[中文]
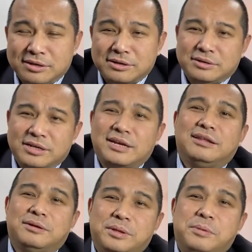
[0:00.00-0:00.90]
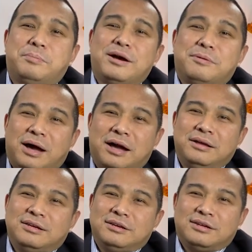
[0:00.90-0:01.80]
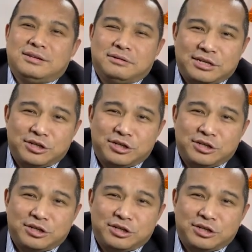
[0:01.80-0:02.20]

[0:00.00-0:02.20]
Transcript: 你你看能不能帮个忙，是吧？